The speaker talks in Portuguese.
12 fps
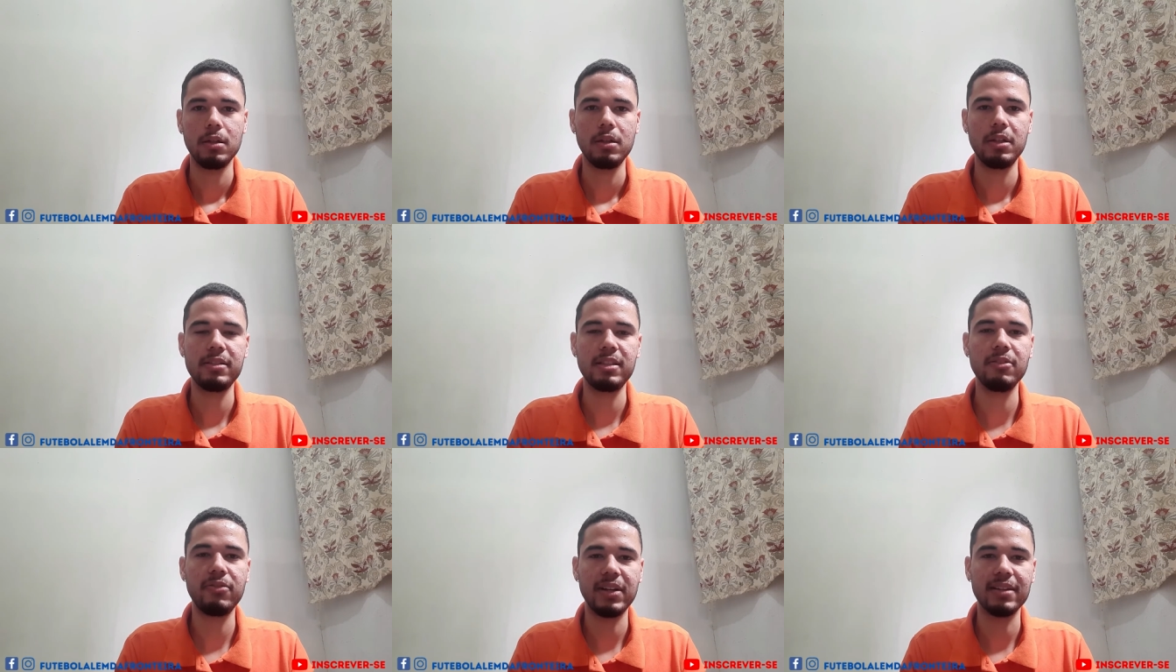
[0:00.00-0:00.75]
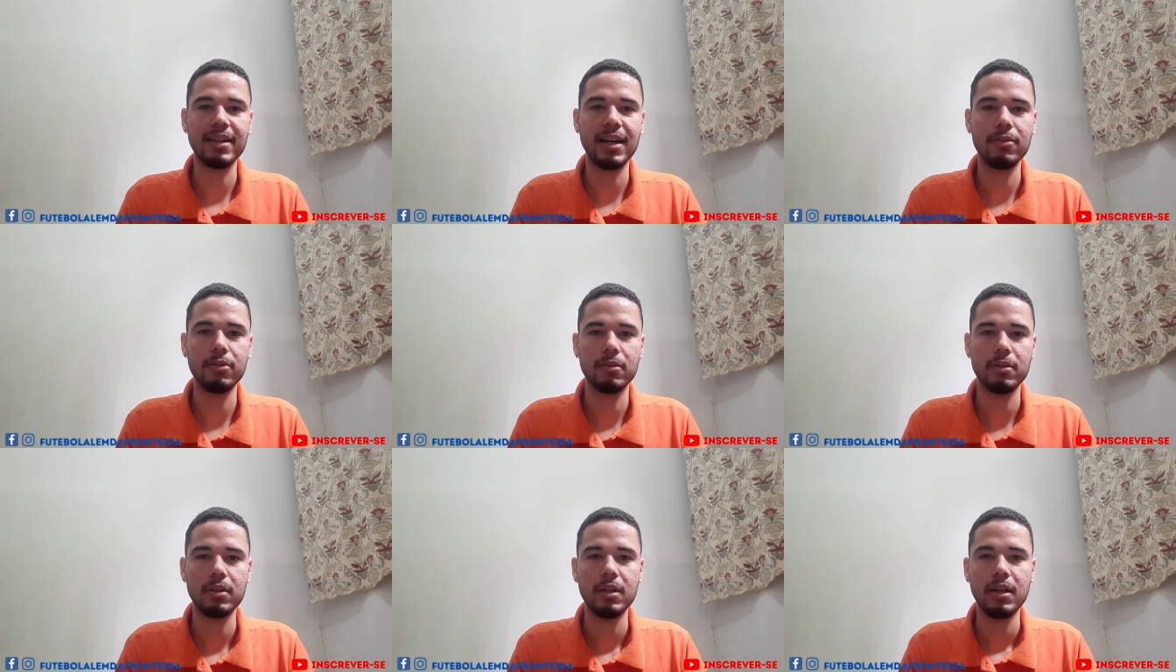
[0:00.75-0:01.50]
que se enfrentavam
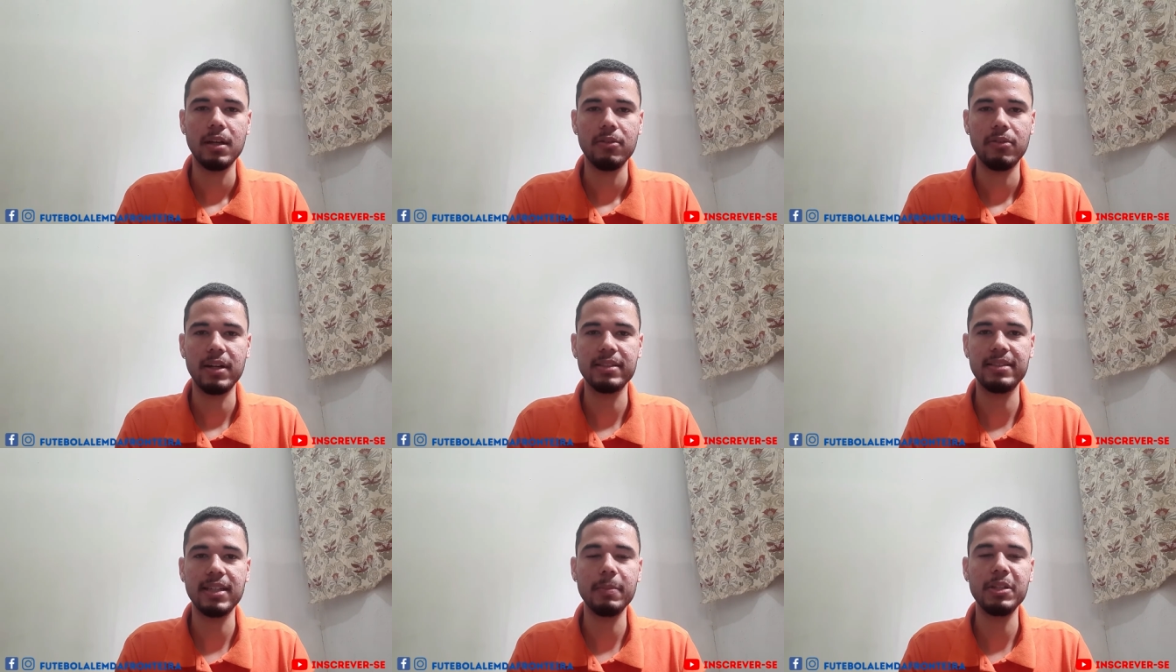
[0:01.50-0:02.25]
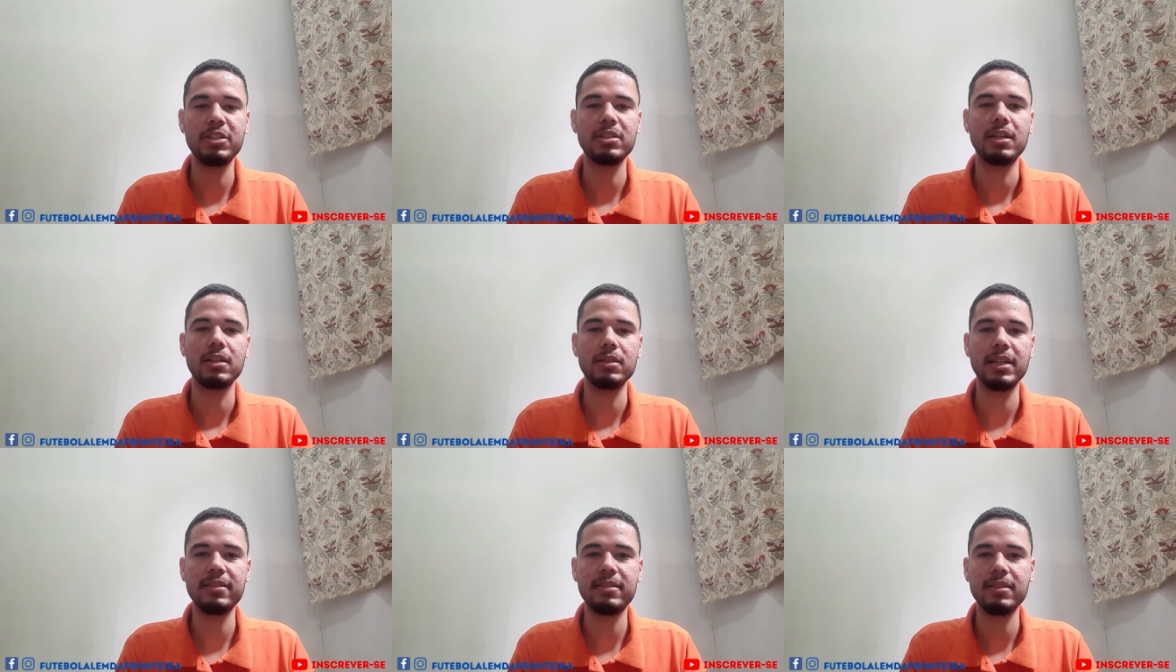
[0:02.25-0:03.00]
fazia a medida
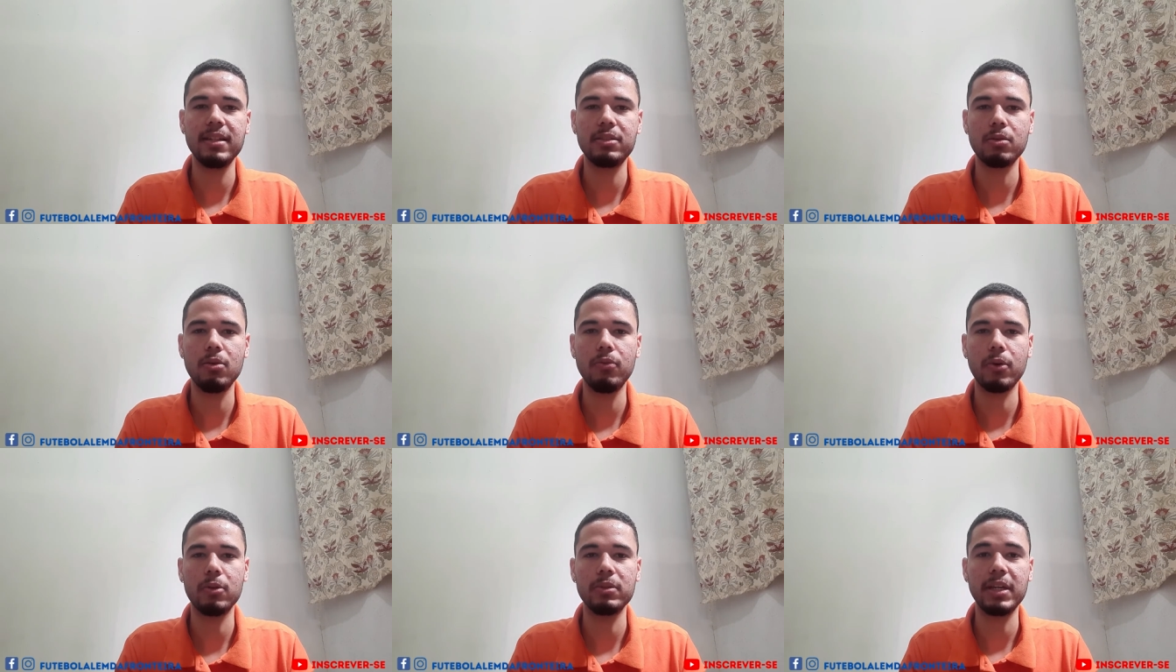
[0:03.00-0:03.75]
desse, desse confronto.